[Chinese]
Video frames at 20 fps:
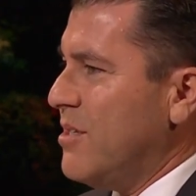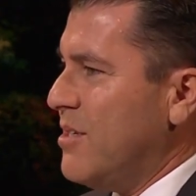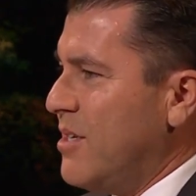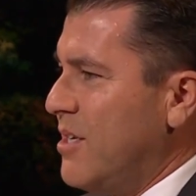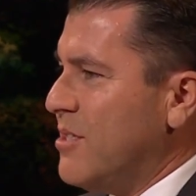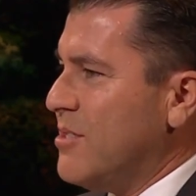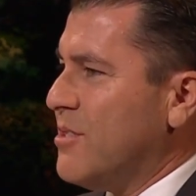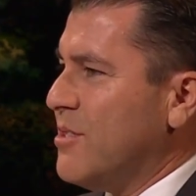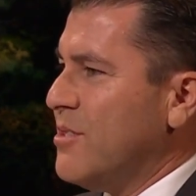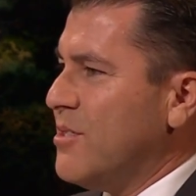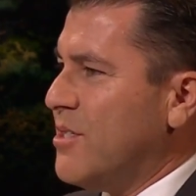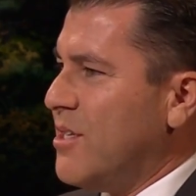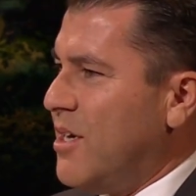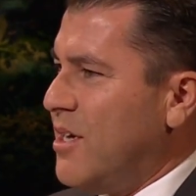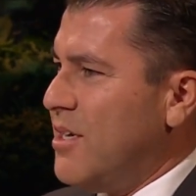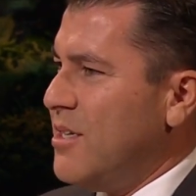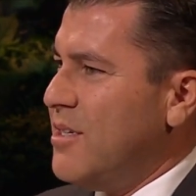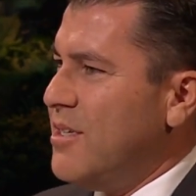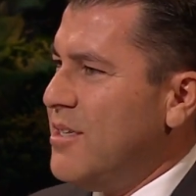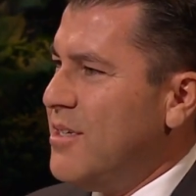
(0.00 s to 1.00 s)
纳尔逊
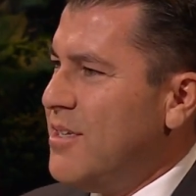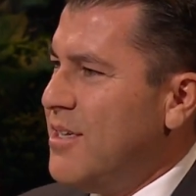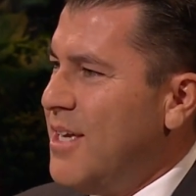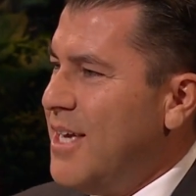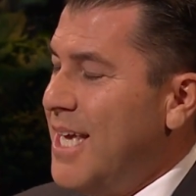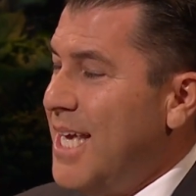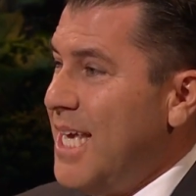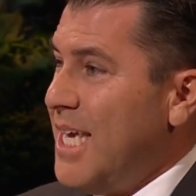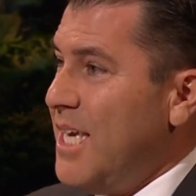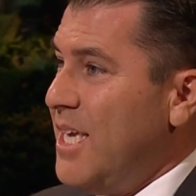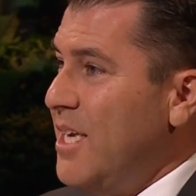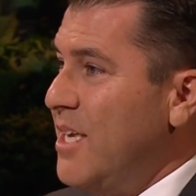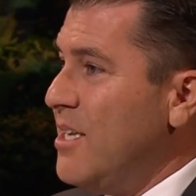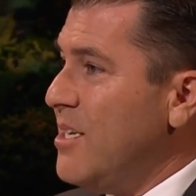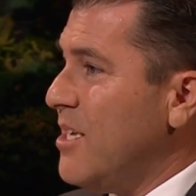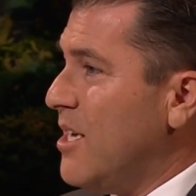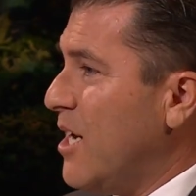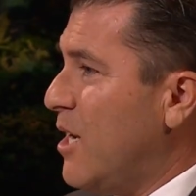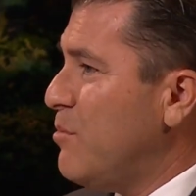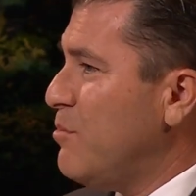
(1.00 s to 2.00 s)
会长曾教
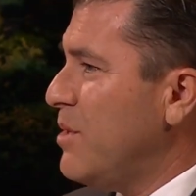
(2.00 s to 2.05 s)
导，